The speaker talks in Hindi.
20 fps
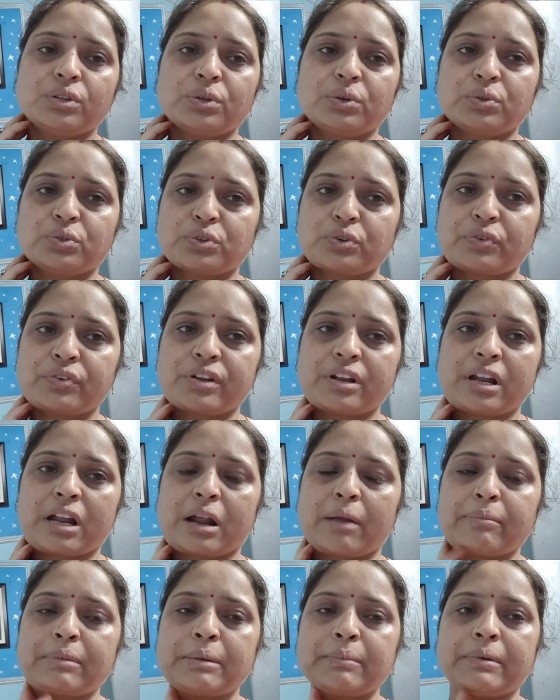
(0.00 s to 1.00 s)
तो उसको फिर
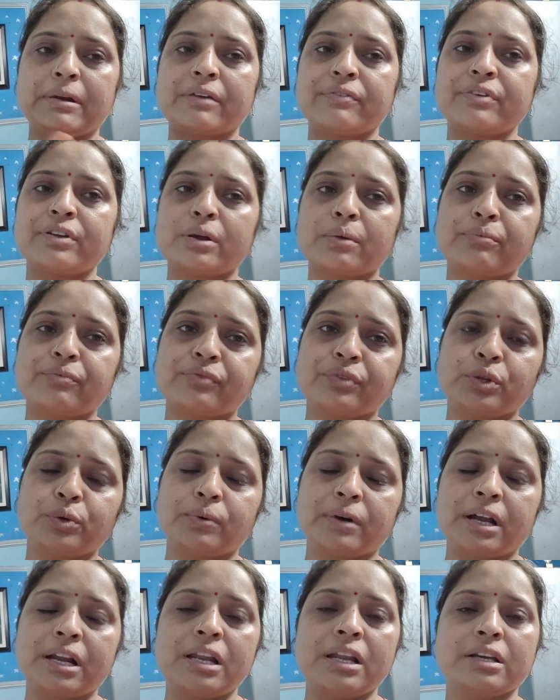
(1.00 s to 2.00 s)
आराम नहीं पड़ा फिर हम
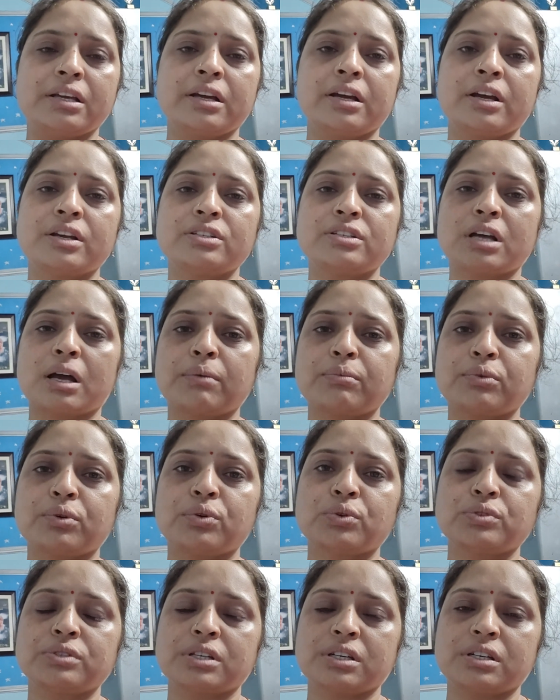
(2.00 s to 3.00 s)
दोबारा लेके गए शाम
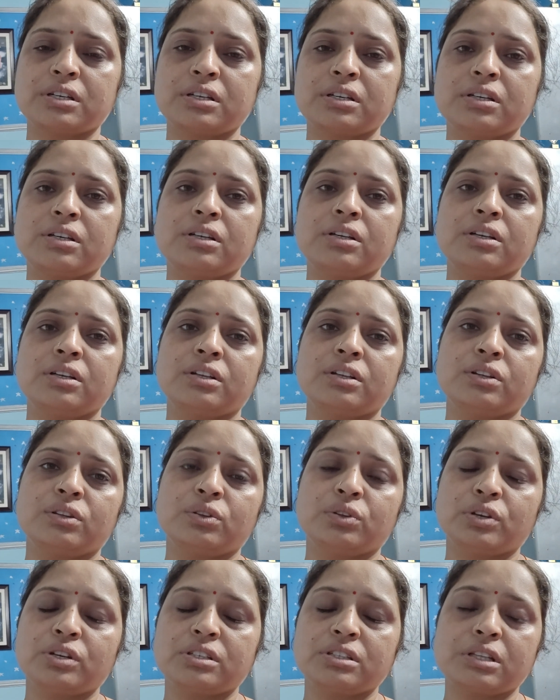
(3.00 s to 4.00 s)
को उसे
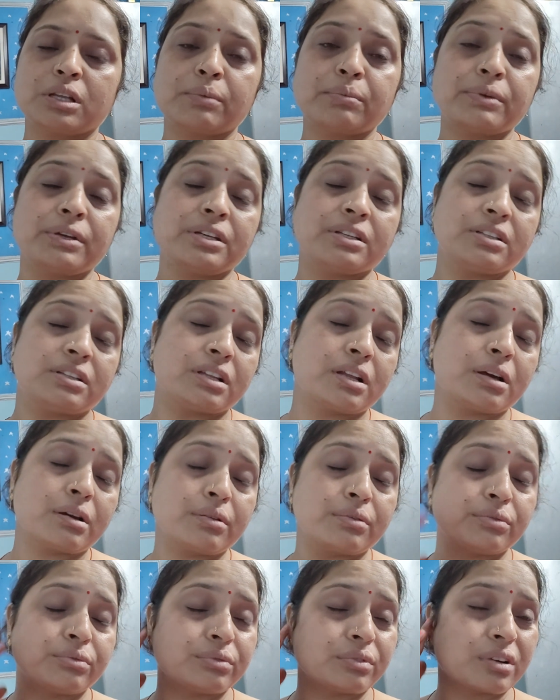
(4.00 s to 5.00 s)
तो इस टाइम इतना
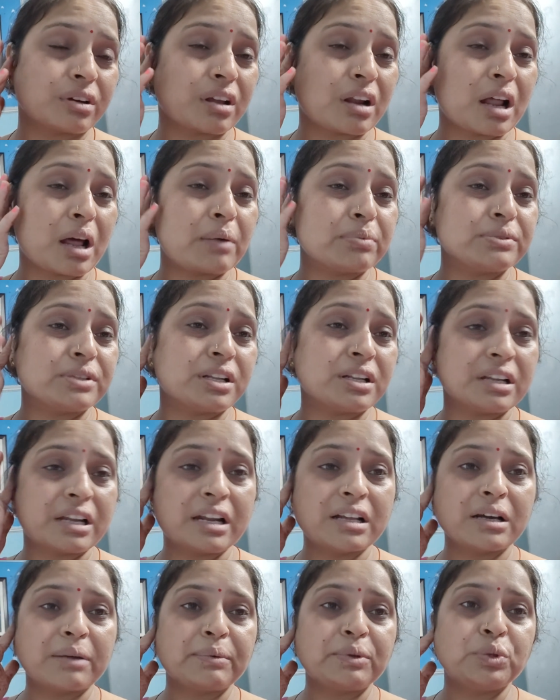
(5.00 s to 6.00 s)
ख़राब चल रहा
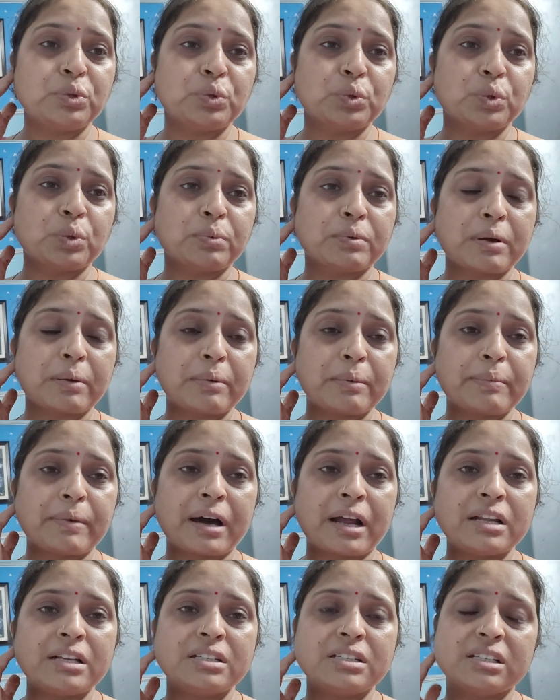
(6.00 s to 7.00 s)
है ना कभी धूप कभी
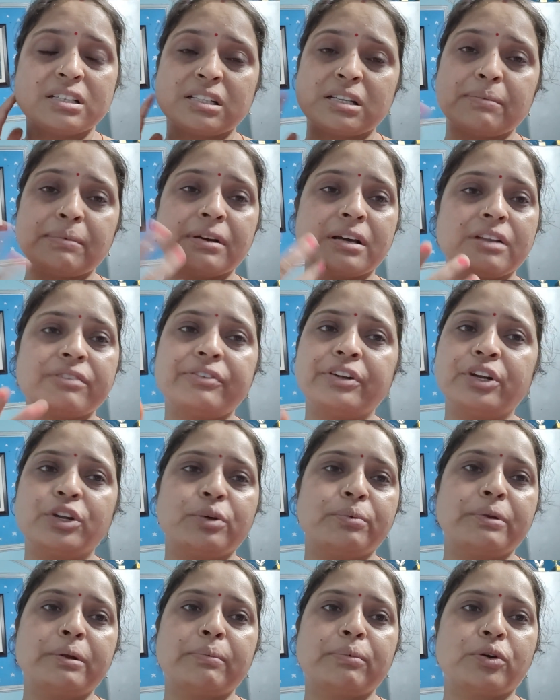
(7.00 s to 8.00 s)
बारिश इसलिए मैं कल
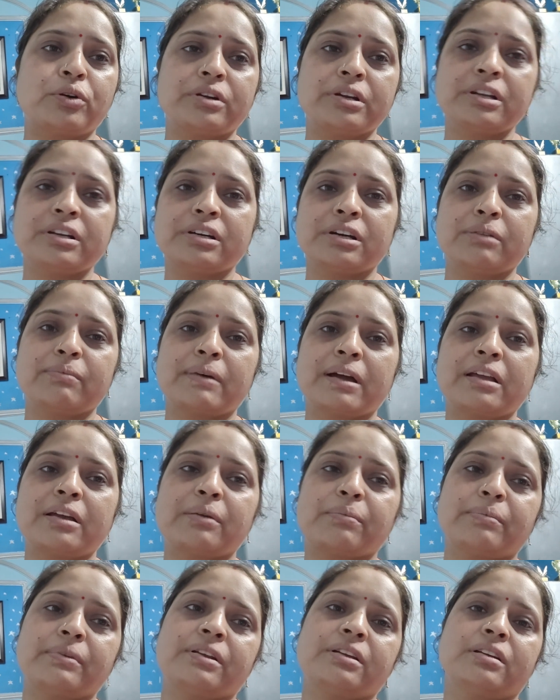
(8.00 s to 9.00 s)
वीडियो भी अपलोड नहीं कर पाई
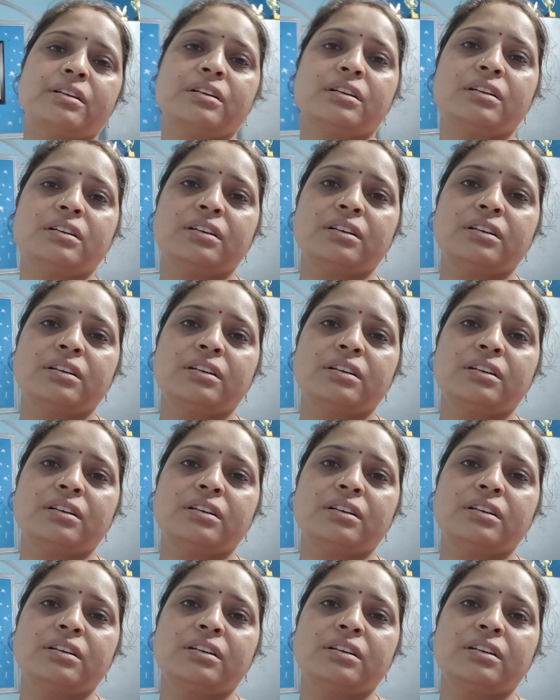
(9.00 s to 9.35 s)
अपनी